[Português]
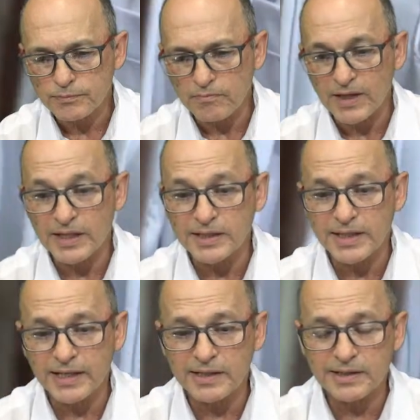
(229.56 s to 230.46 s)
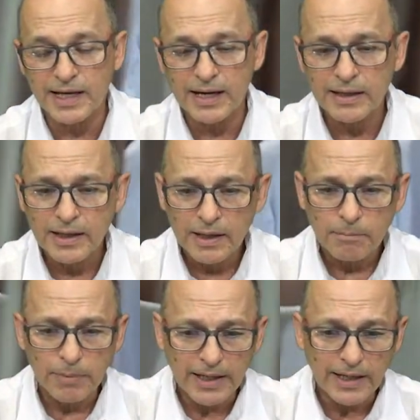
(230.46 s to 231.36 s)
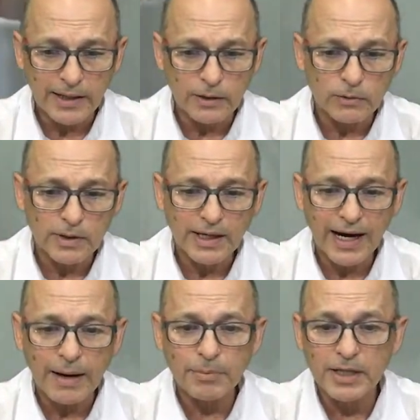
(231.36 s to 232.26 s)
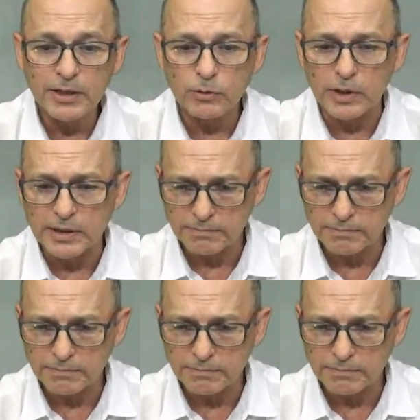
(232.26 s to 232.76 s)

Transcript: ele tem que estar tá paralelo à película.